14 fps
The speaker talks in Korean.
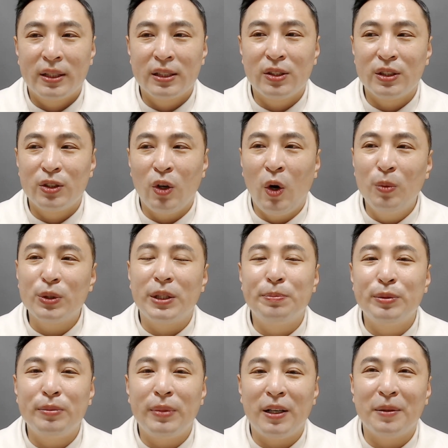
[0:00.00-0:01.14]
그래서 너무
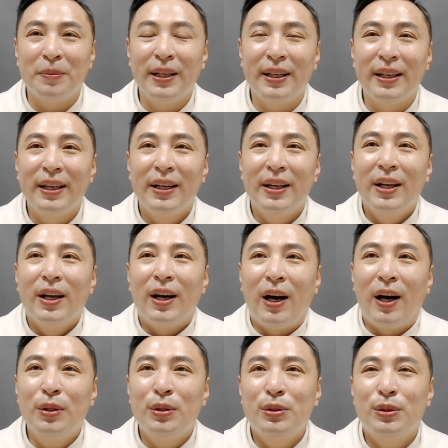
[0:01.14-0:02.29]
기쁜 마음에
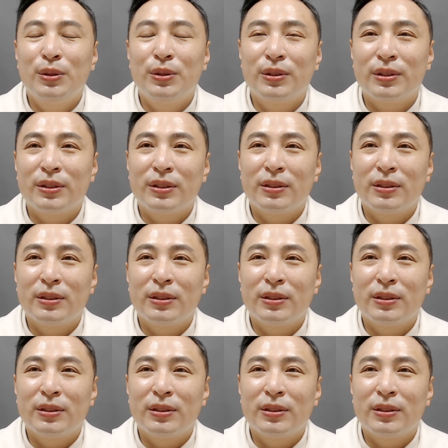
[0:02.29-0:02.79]
아유